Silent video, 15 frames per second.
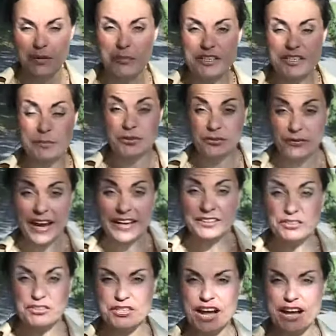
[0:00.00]
Mit dem
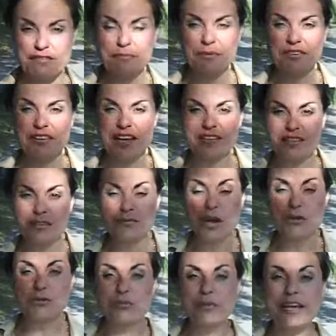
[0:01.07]
zweiten Streifen besann sich
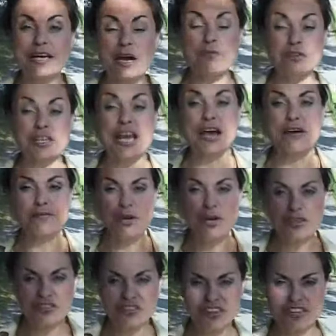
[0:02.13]
Frau Domain auf ihr
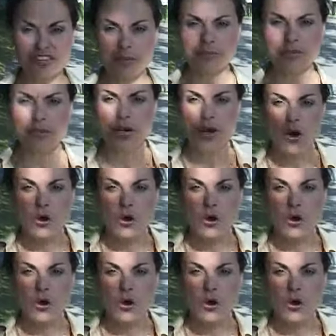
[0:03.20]
Erfolgsrezept